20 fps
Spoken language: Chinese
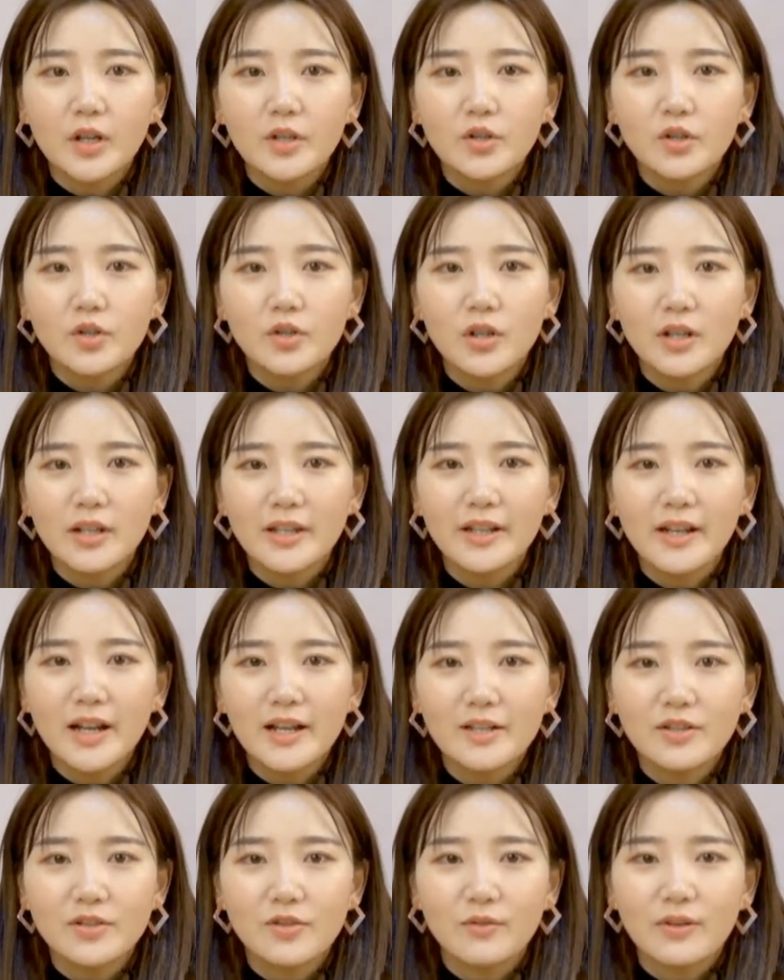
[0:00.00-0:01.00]
就说离
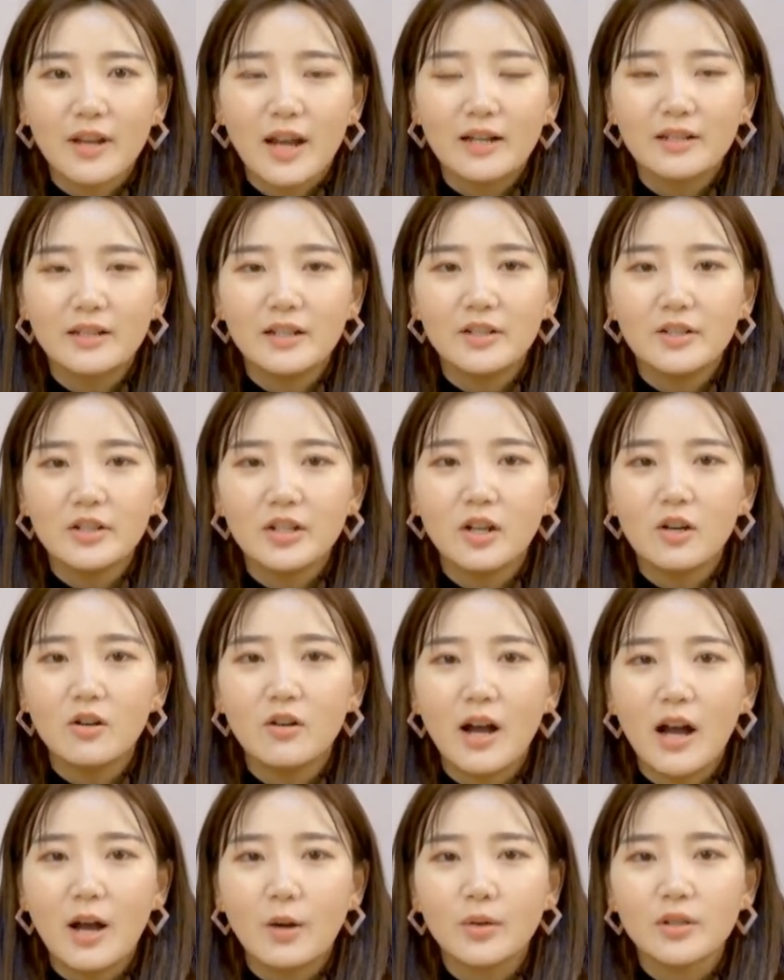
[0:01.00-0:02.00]
开这种男人，日
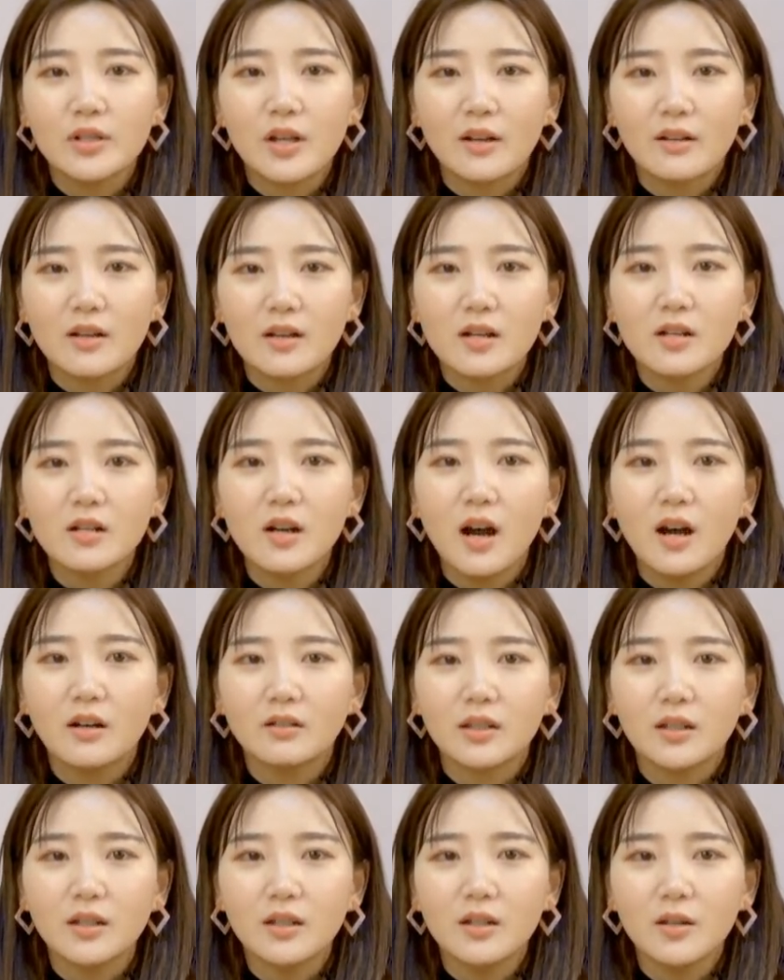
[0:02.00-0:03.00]
后还会找到更好
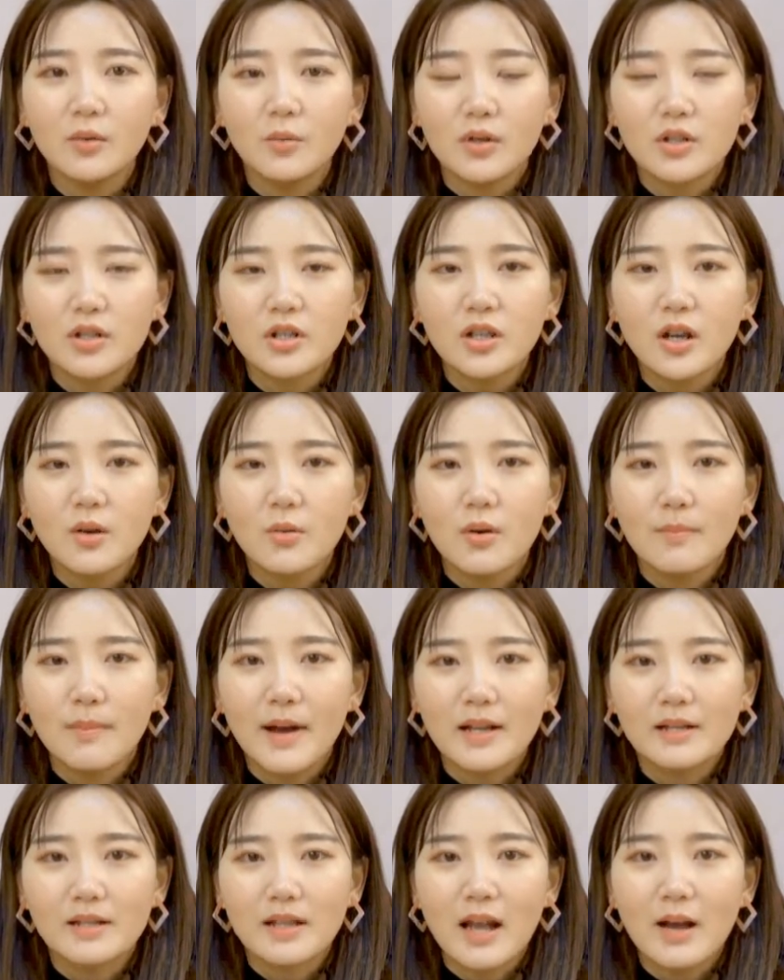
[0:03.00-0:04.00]
的。我知道我
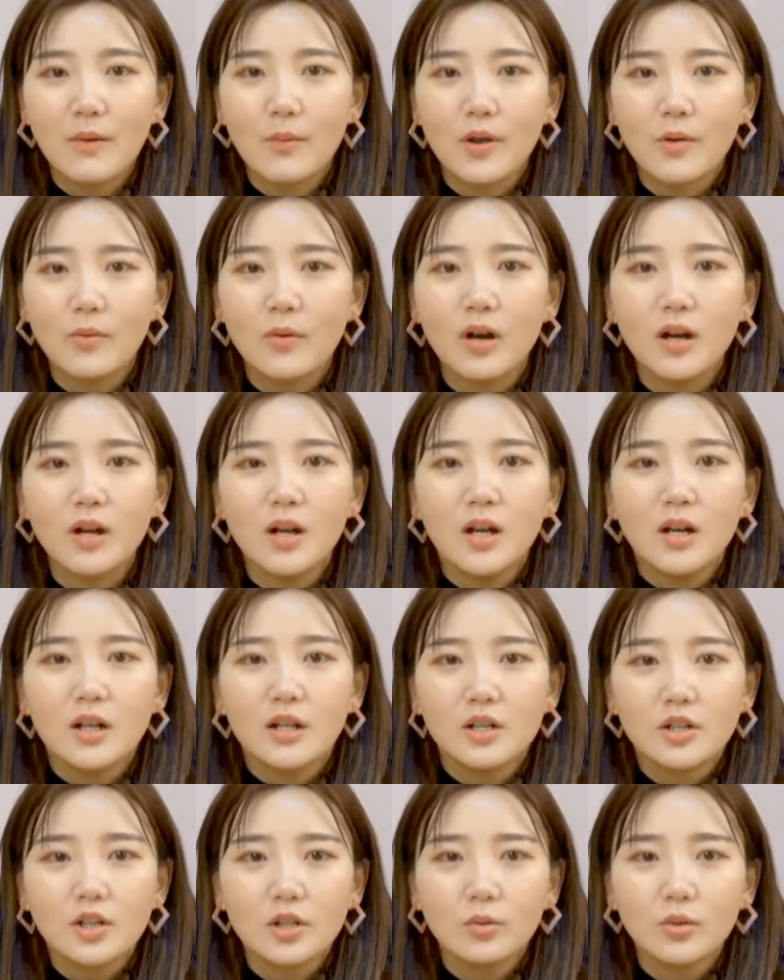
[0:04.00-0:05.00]
妈在安慰我，
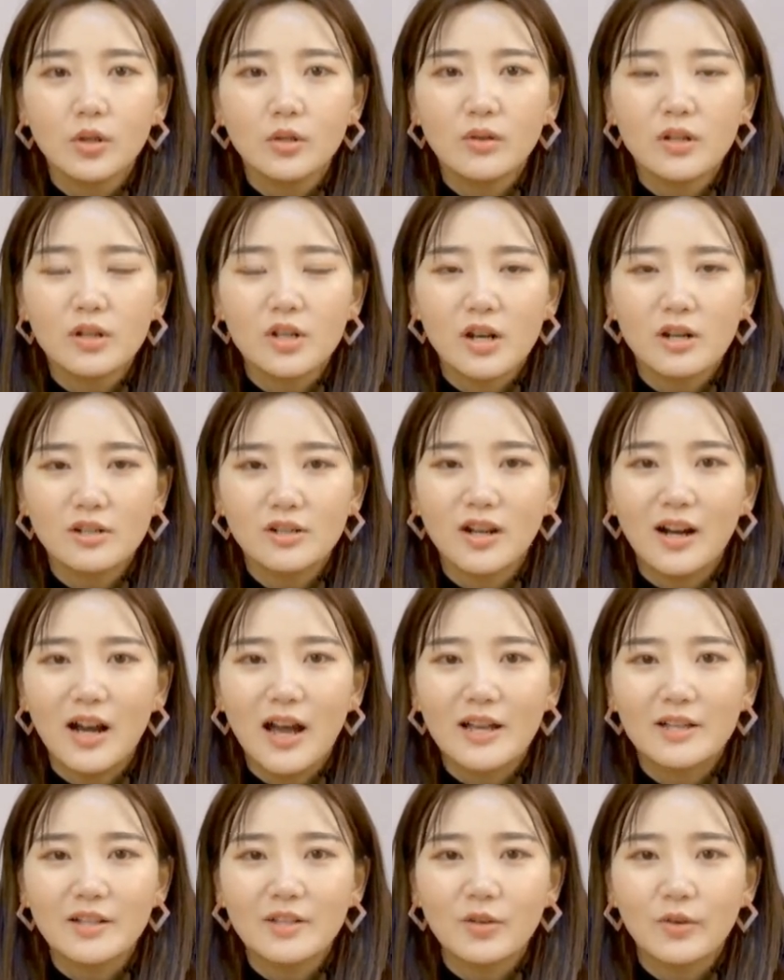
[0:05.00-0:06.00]
可是多多少少
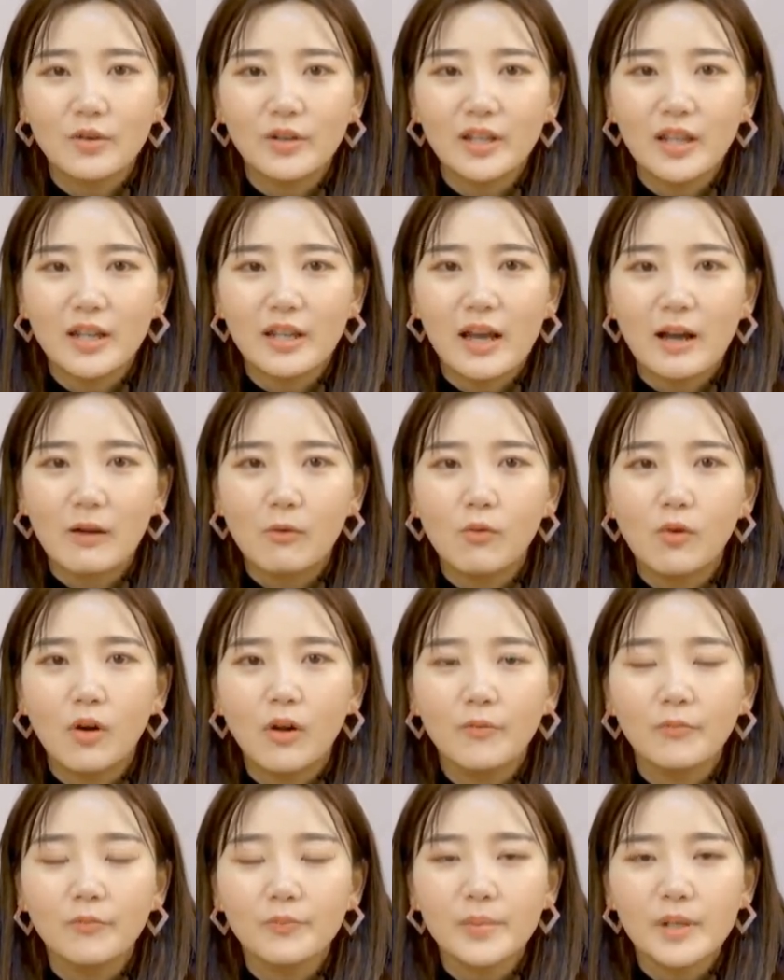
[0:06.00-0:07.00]
还是有一点难过。
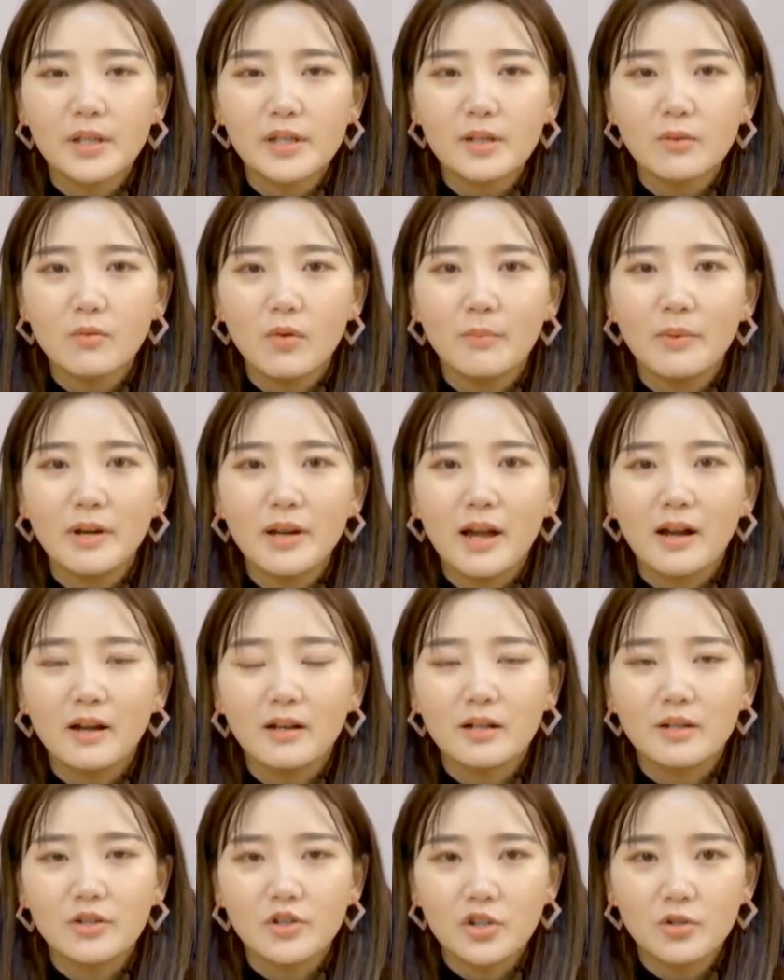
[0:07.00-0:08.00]
毕竟我们两
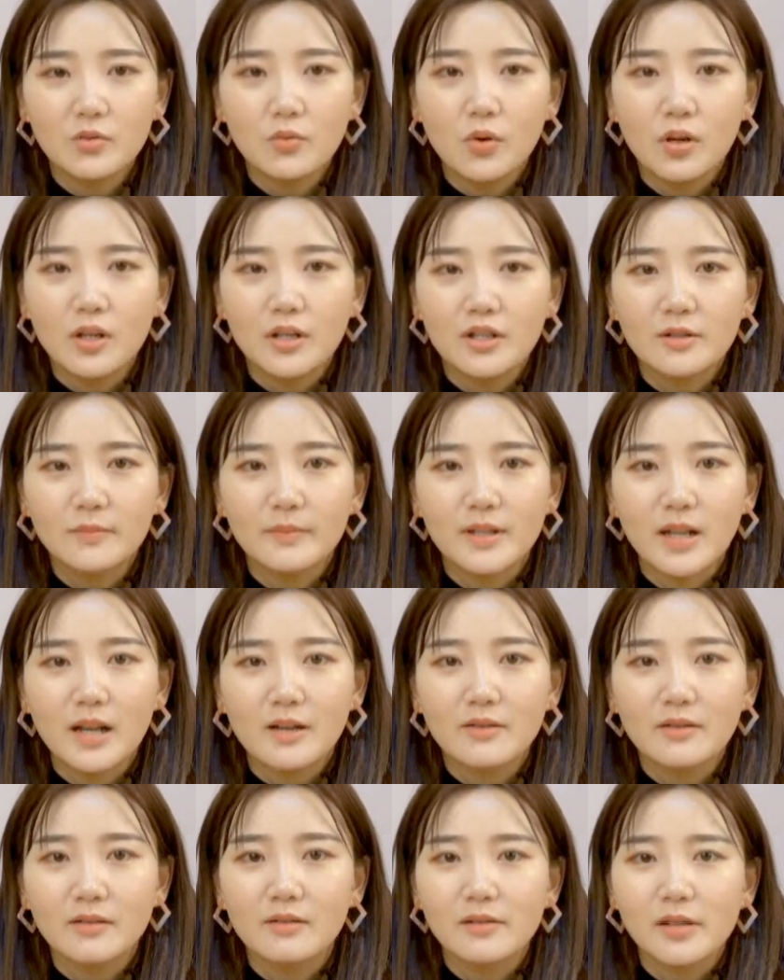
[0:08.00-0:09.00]
个人生活了这么
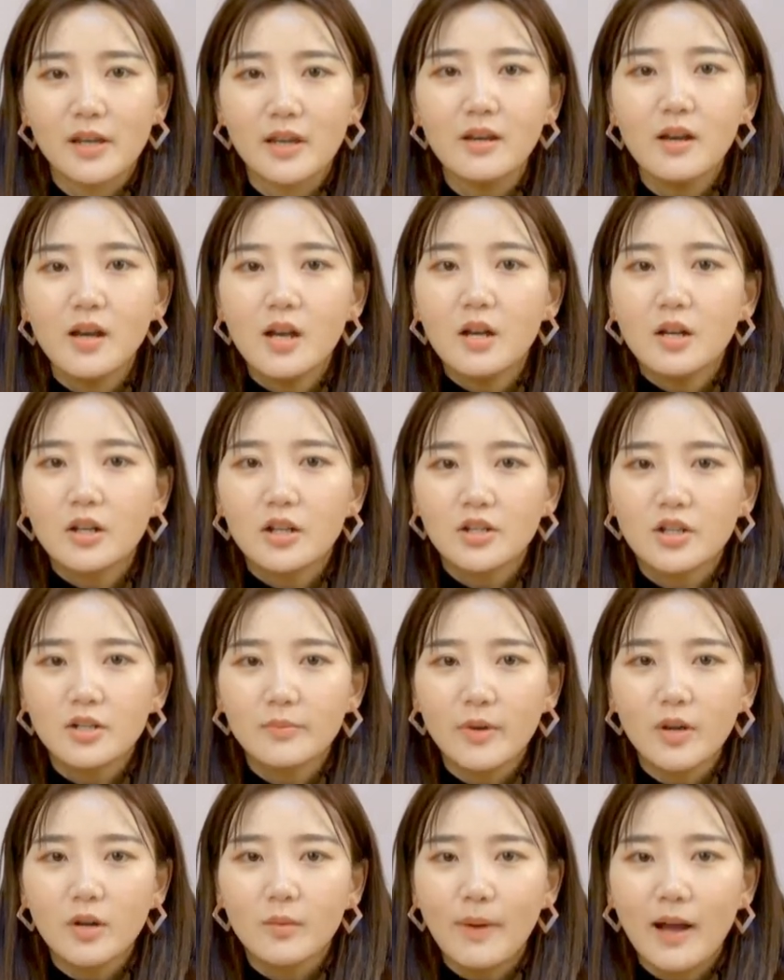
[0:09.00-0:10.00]
长时间，可是
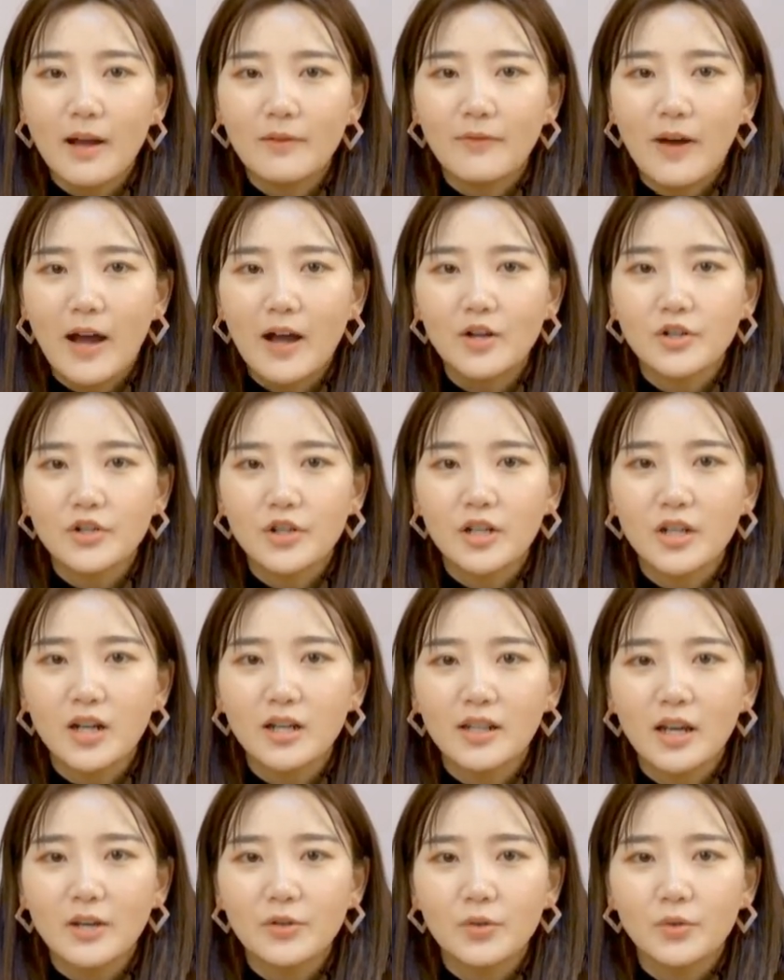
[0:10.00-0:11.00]
没有办法，谁
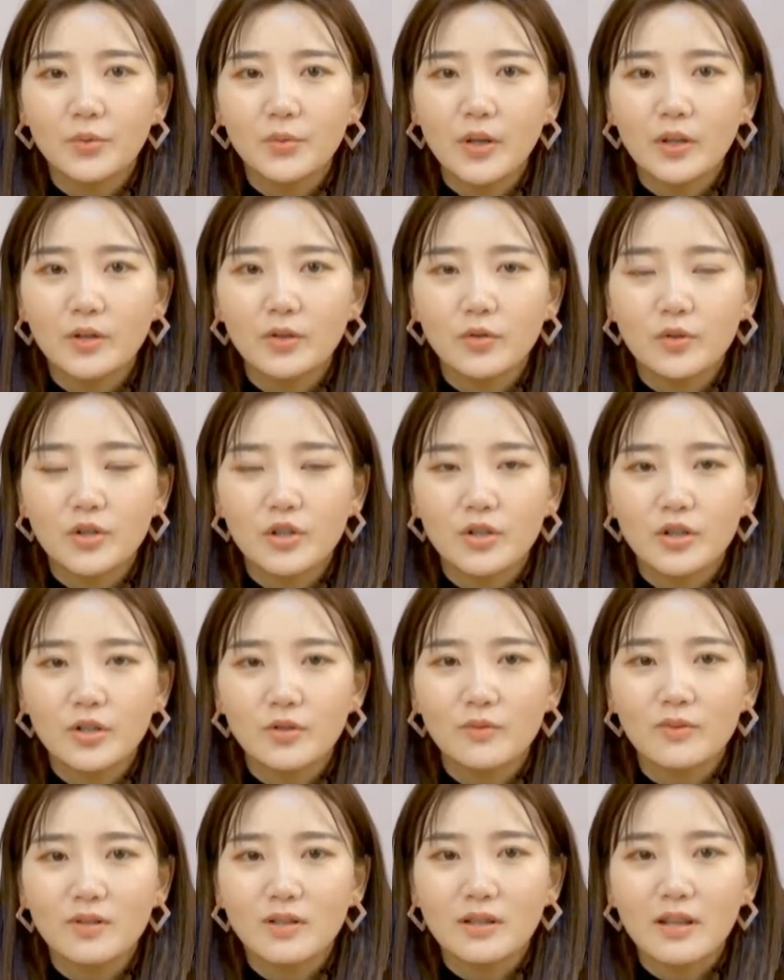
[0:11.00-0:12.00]
让他永远都是这
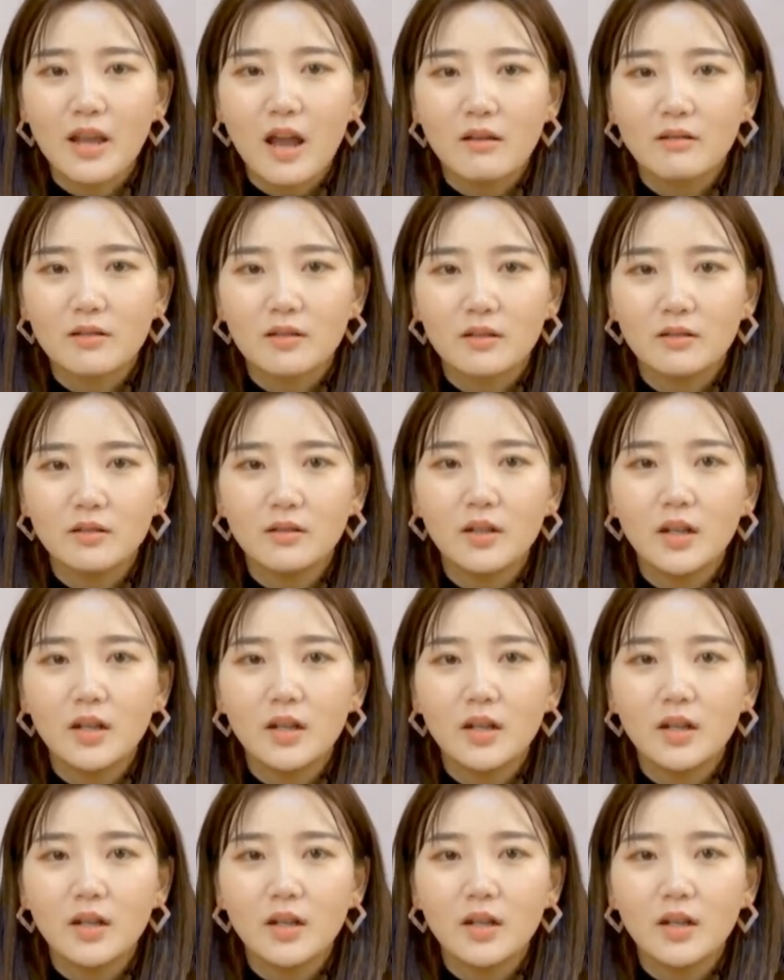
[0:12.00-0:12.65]
种死样子？